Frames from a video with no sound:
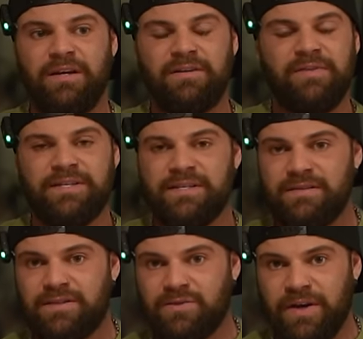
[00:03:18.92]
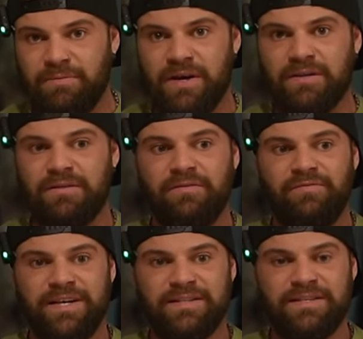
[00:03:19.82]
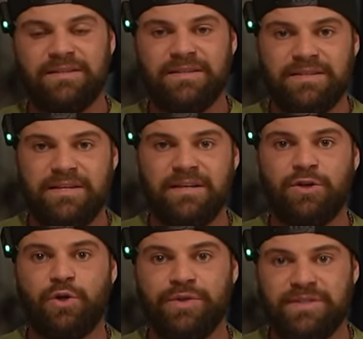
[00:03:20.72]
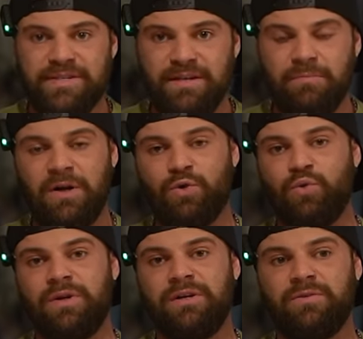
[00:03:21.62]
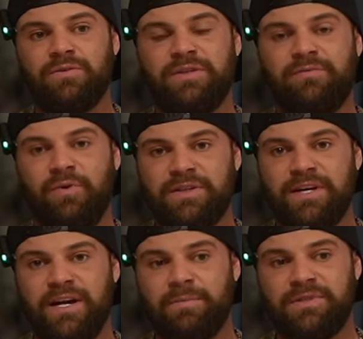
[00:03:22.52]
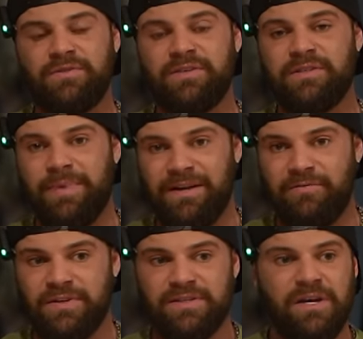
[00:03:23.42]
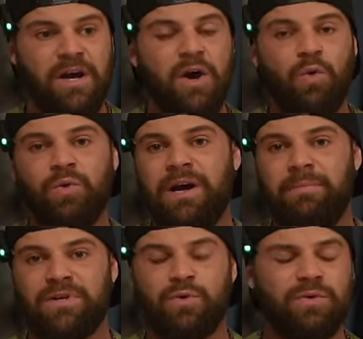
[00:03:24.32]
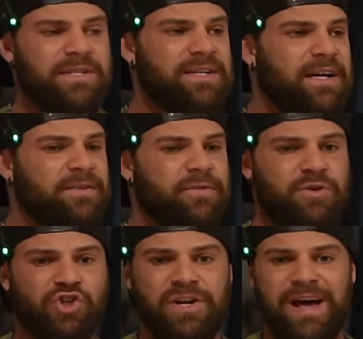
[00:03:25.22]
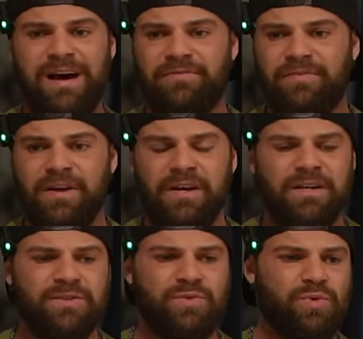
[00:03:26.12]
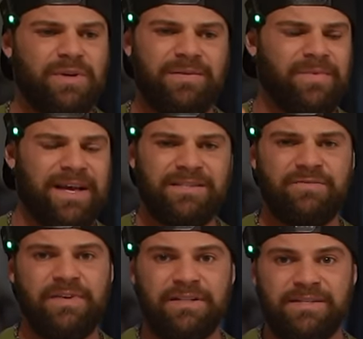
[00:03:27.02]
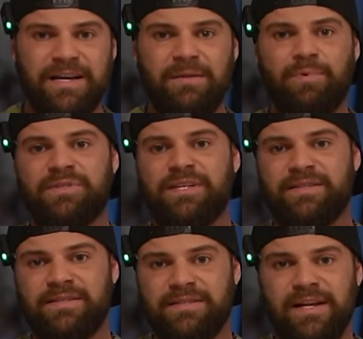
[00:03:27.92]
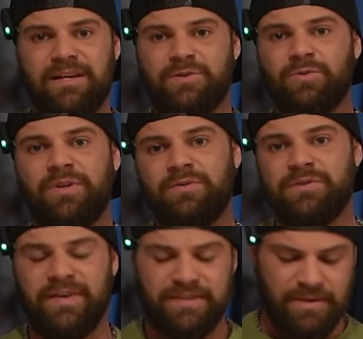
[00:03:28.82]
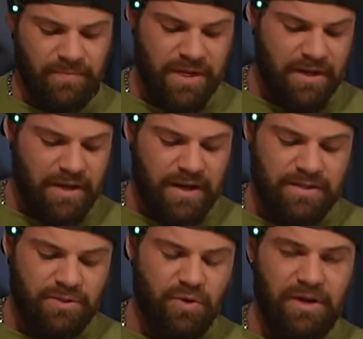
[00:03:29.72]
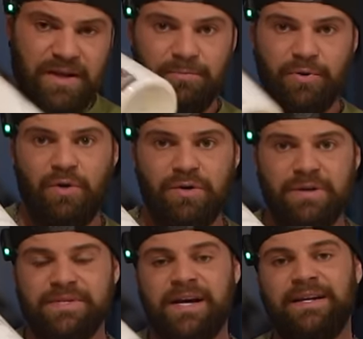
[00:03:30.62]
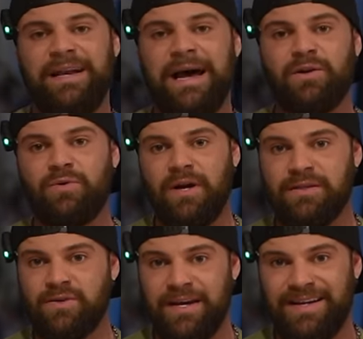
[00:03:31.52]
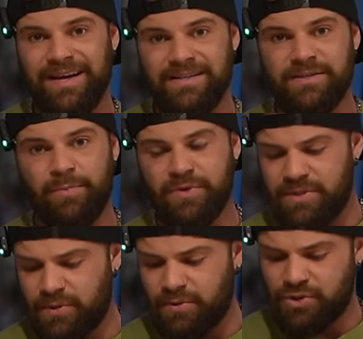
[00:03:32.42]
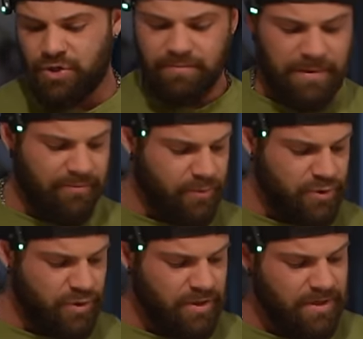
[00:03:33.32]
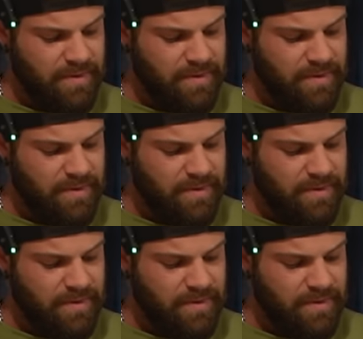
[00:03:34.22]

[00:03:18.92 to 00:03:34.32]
Ich will es jetzt nicht zu weit machen. Wer es interessiert, Glycin mal googeln und die Vorteile bzw. Benefits unheimlich gut. Es reicht von Schlaf zu ganz vielen Zellprozessen, Zellgesundheit und so weiter. Also Collagen Pro gibt es eine Ladung, also eine ganze Portion schon beim Frühstück.